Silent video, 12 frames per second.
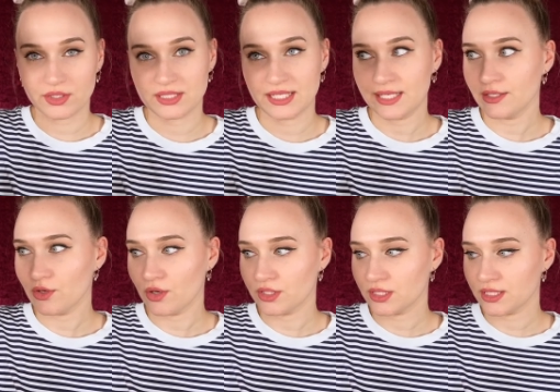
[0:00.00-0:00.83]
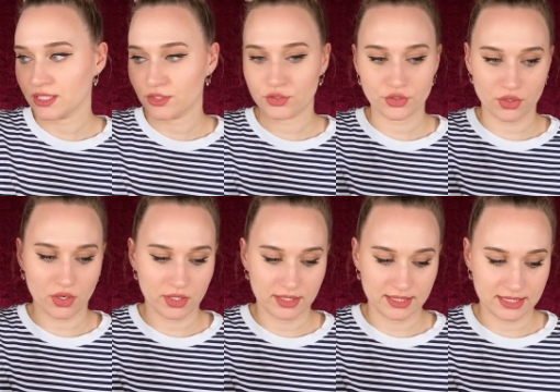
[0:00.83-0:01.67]
Auch den konntet ihr
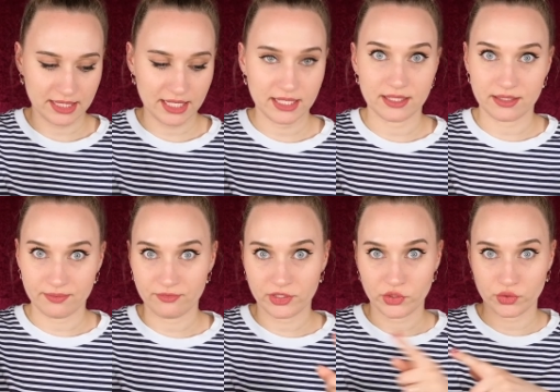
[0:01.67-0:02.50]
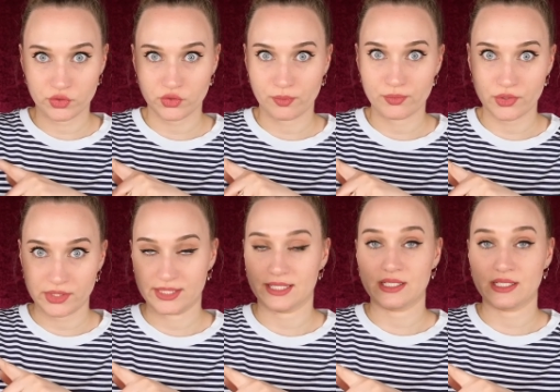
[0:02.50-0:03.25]
schon sehen in dem Video zur Bronze